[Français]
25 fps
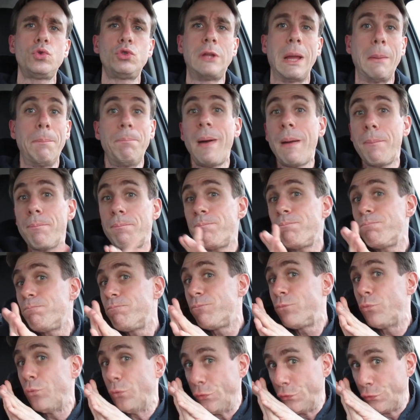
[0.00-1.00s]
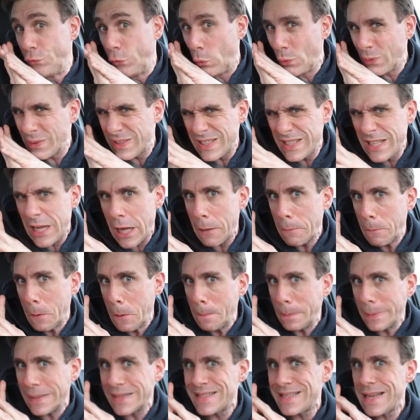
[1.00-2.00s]
t'as pas
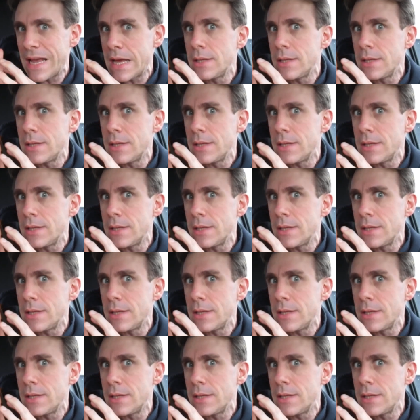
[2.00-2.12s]
foncièrement passé